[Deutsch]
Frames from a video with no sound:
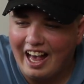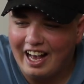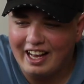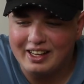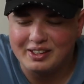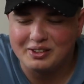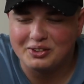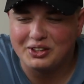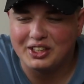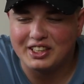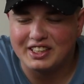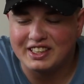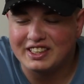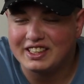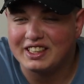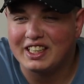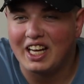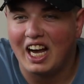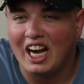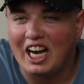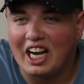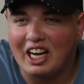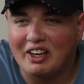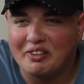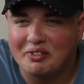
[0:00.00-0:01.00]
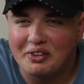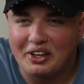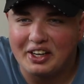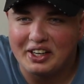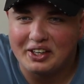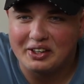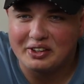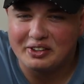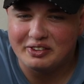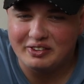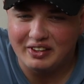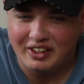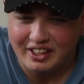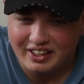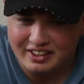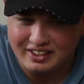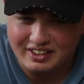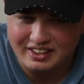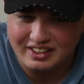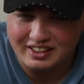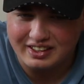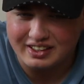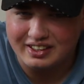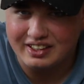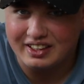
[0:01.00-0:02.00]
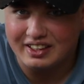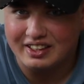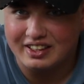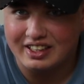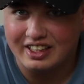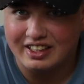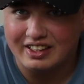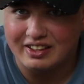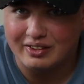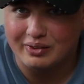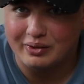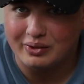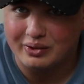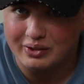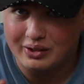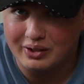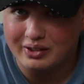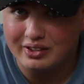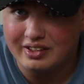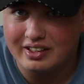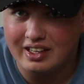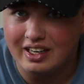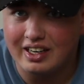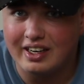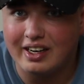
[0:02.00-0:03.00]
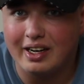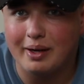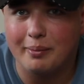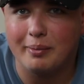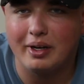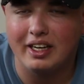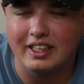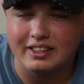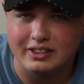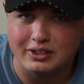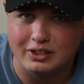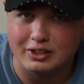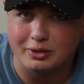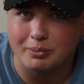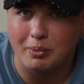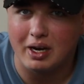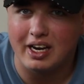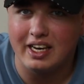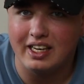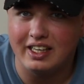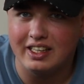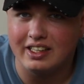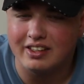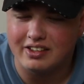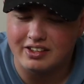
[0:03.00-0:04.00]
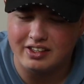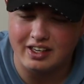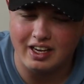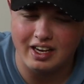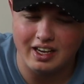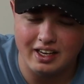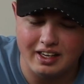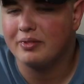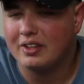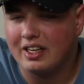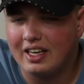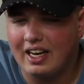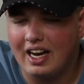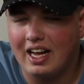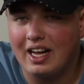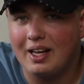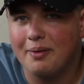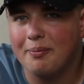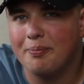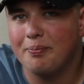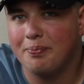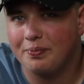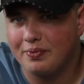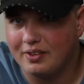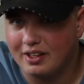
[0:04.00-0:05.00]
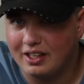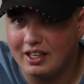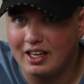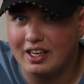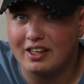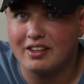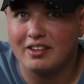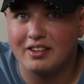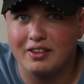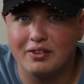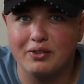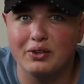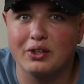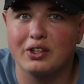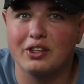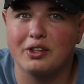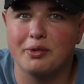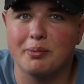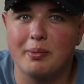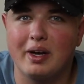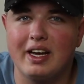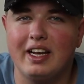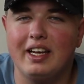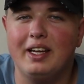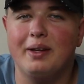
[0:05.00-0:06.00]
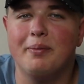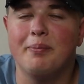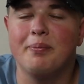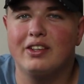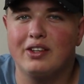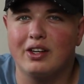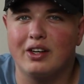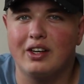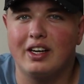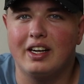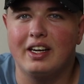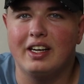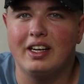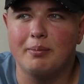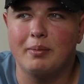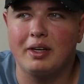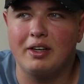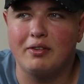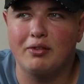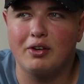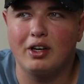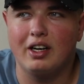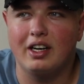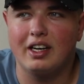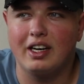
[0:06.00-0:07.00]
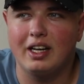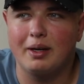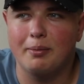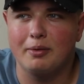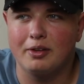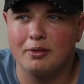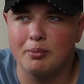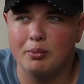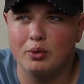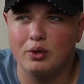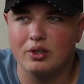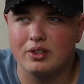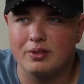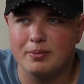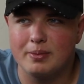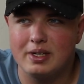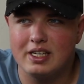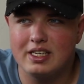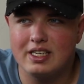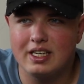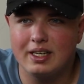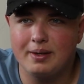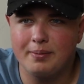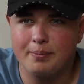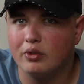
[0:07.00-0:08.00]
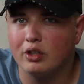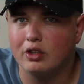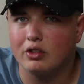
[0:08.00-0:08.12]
also das ist gar kein Fake irgendwie, dass, ich, dass das so Künstlername. Also Smiley ist ja klar ich heiße nicht wirklich Smiley, sondern mein voller Name ist Moritz Meta.